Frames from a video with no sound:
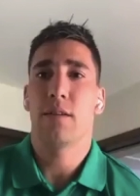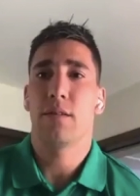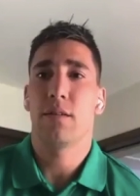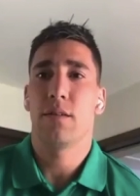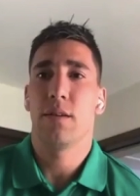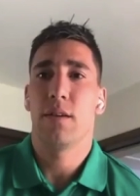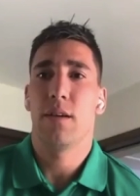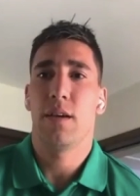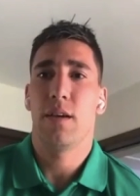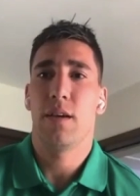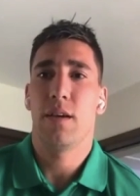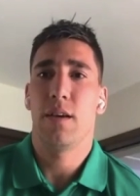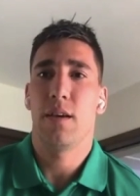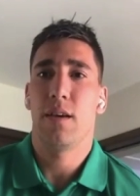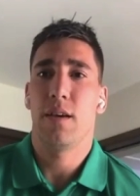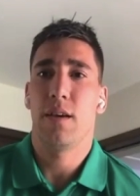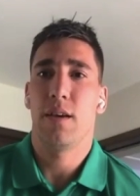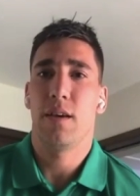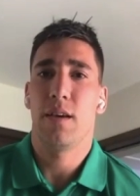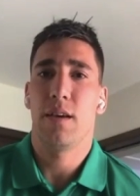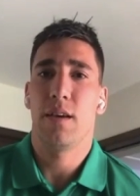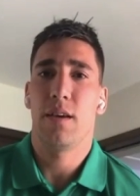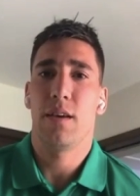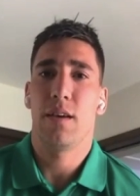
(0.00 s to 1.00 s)
días,
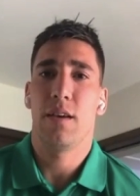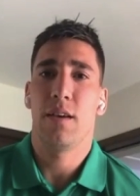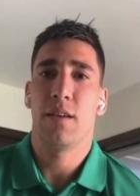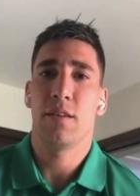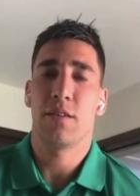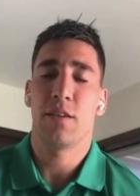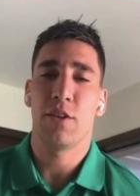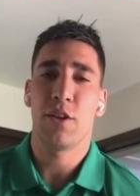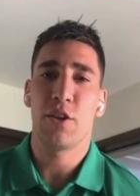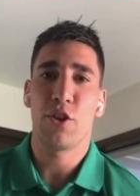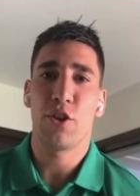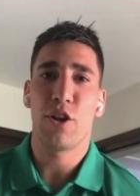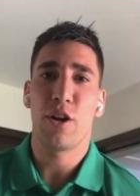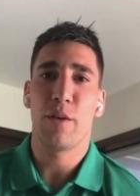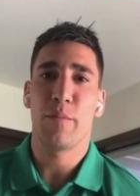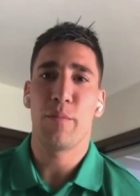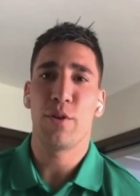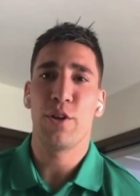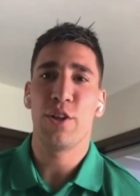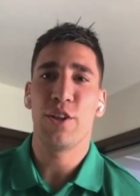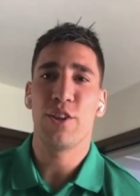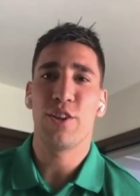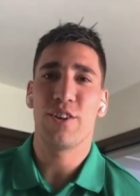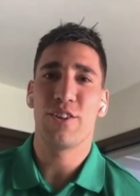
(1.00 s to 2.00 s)
enseñando eh,
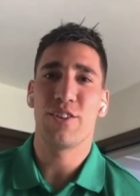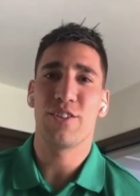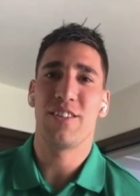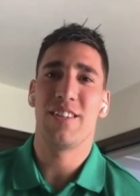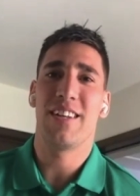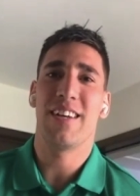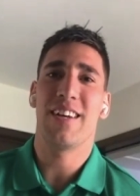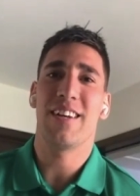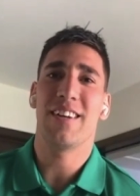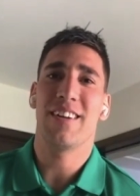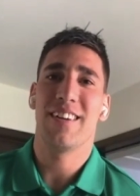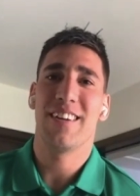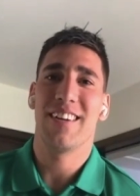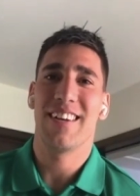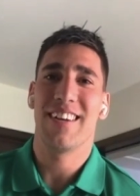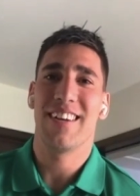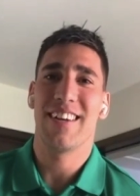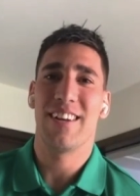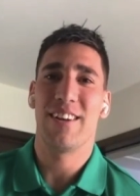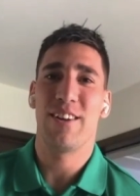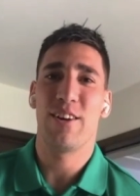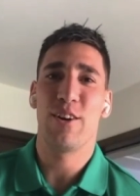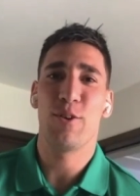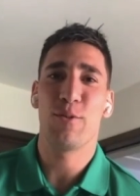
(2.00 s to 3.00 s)
enseñándole a Polito a cocinar,
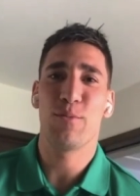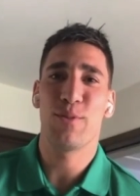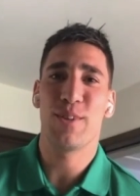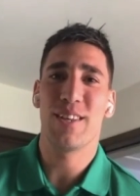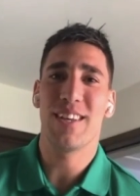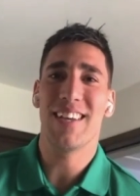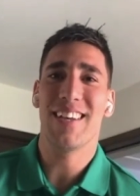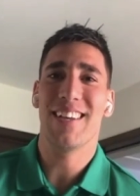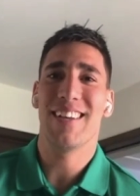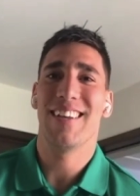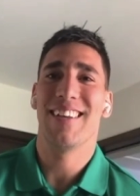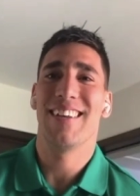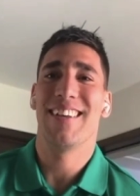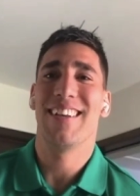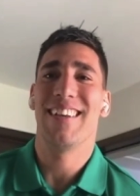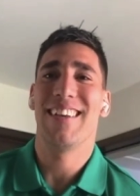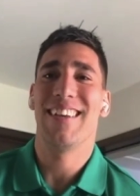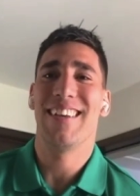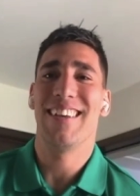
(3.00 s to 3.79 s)
que lo adopté,